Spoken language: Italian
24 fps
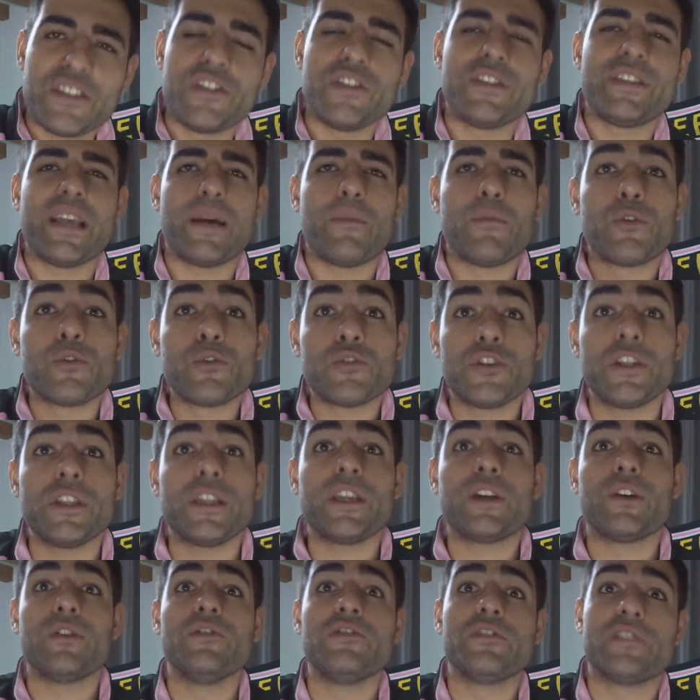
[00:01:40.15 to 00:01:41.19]
Ci siamo
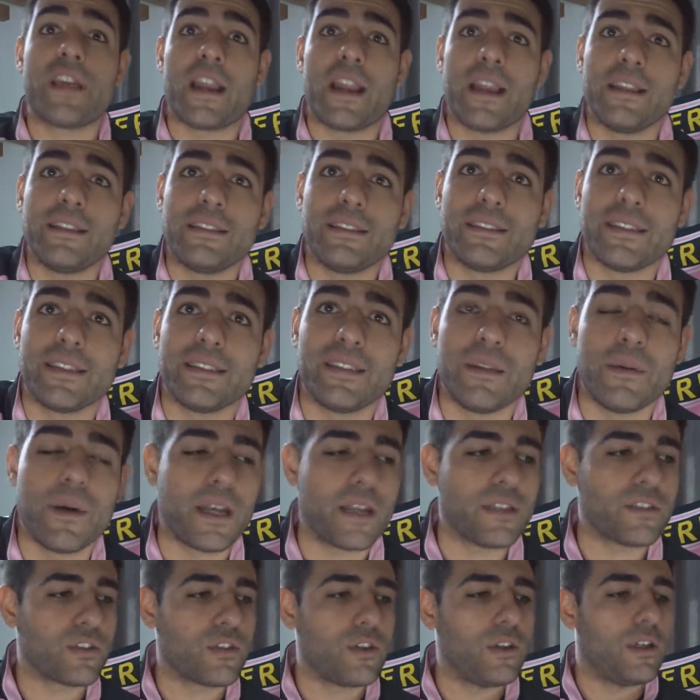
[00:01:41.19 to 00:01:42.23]
riusciti con Sanetti
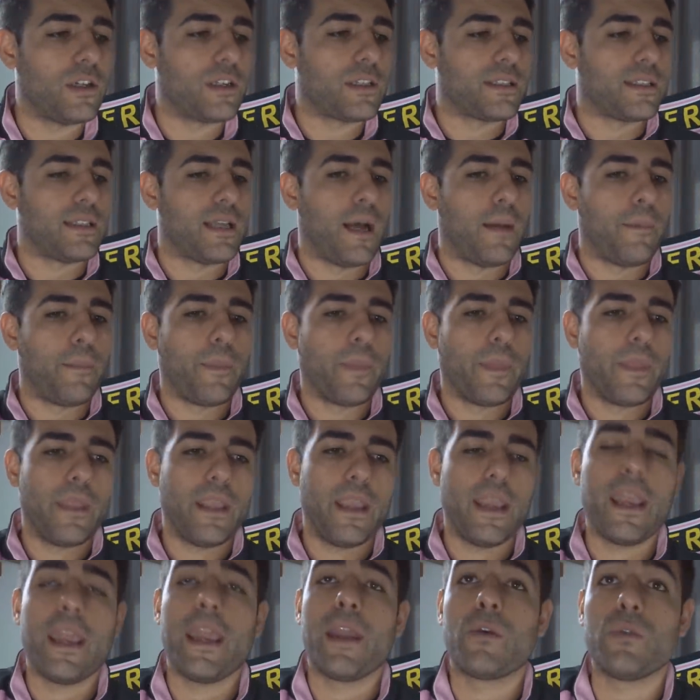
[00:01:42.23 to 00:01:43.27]
settimana scorsa,
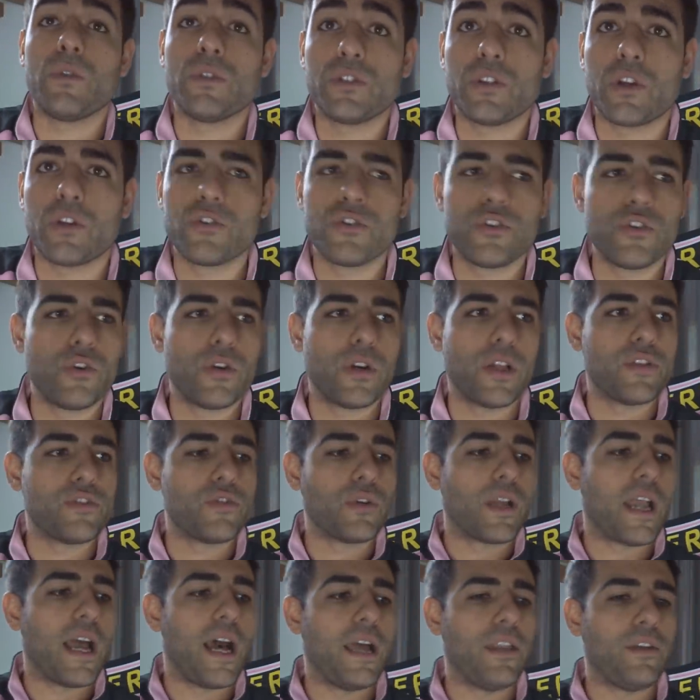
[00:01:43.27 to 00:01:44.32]
e quest'oggi non ha
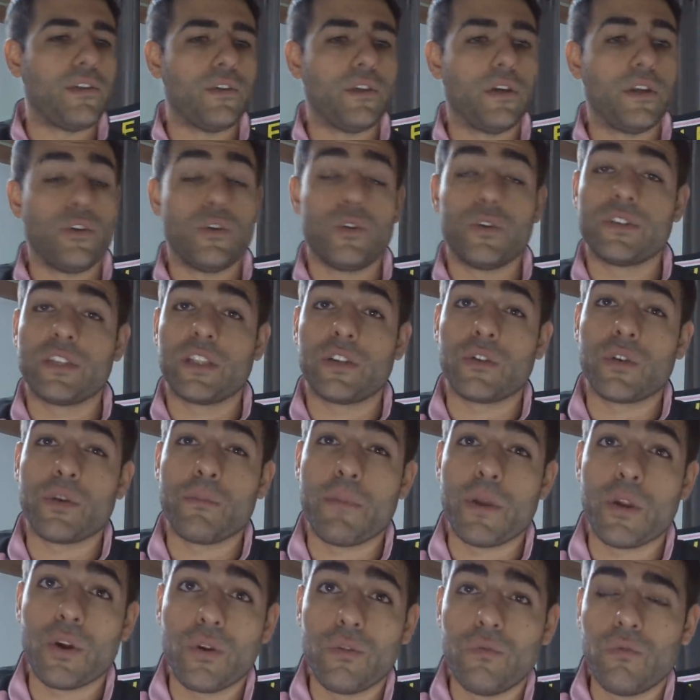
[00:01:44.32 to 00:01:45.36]
giocato, non è stato
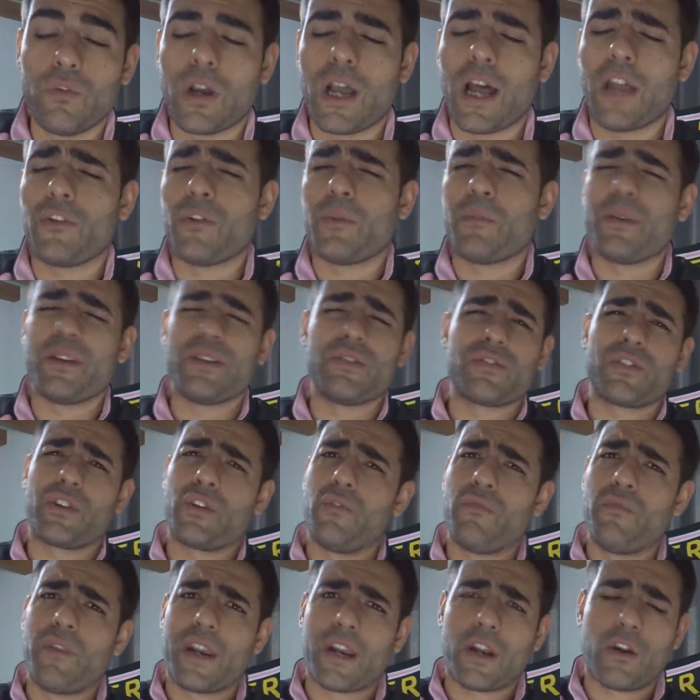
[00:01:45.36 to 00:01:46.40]
nemmeno convocato e penso che
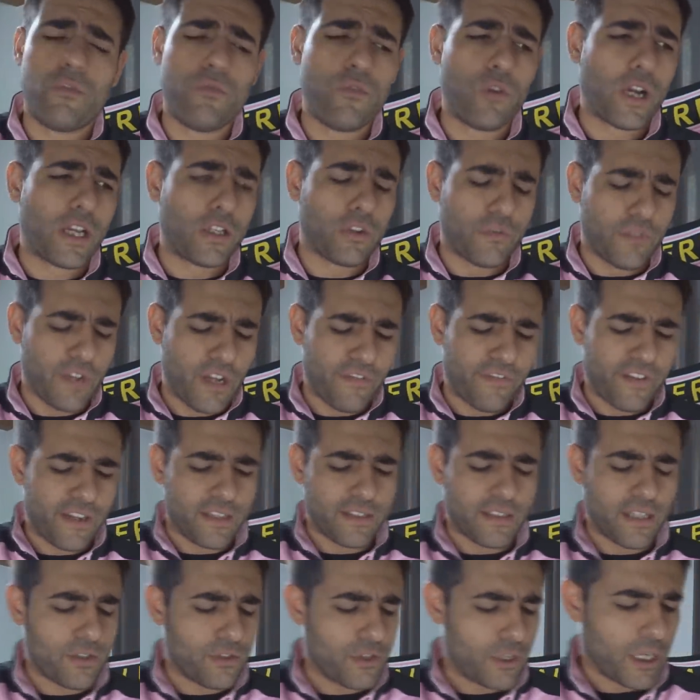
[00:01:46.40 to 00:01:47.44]
non verrà convocato fino a fine
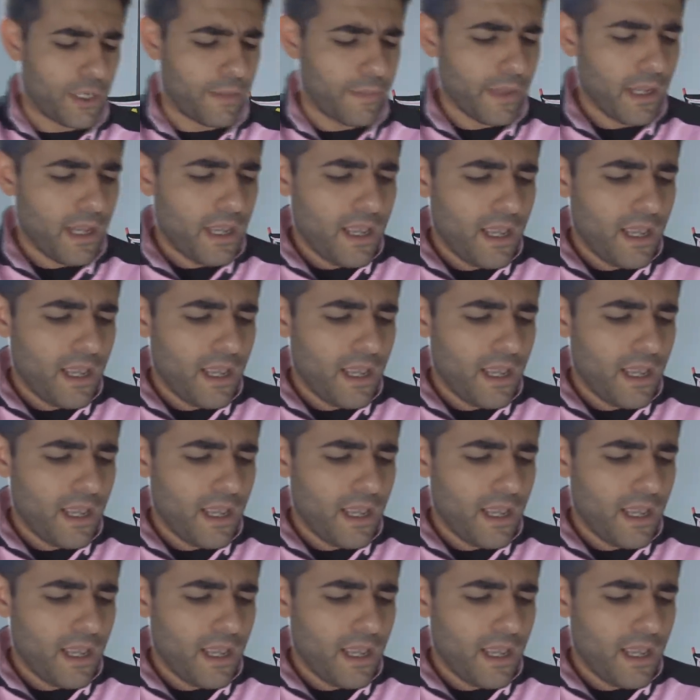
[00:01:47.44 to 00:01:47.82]
stagione.